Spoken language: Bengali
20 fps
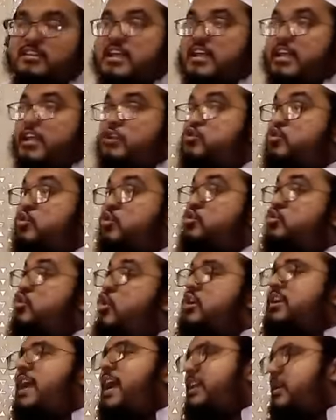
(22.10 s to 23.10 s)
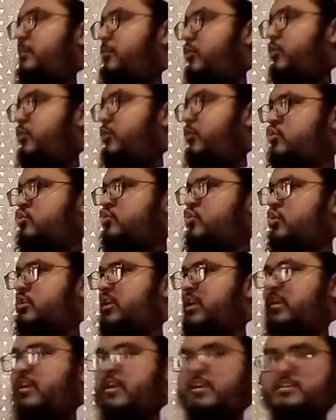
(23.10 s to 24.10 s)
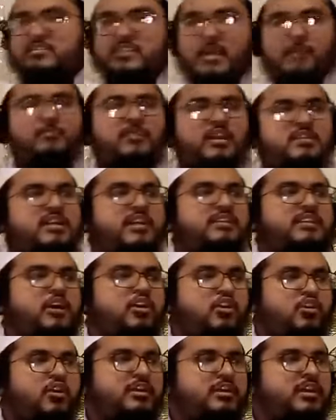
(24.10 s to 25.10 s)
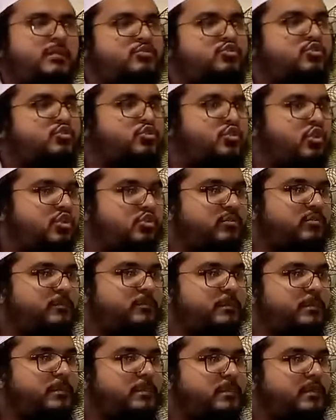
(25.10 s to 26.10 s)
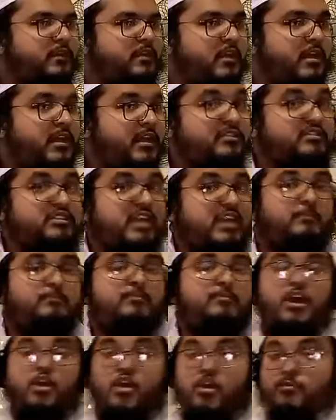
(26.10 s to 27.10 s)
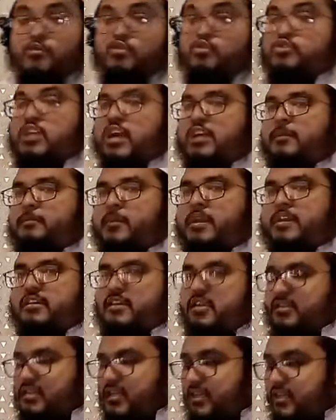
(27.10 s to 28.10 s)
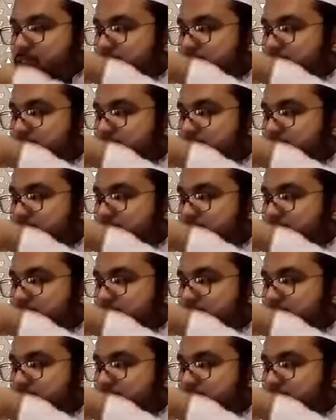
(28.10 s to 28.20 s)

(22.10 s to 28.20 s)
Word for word: দেখেন সুন্দর কাকে বলে সুন্দর কি চামড়া সাদা হওয়ার নাম সুন্দর চামড়া অবস্থার প্রেক্ষিতে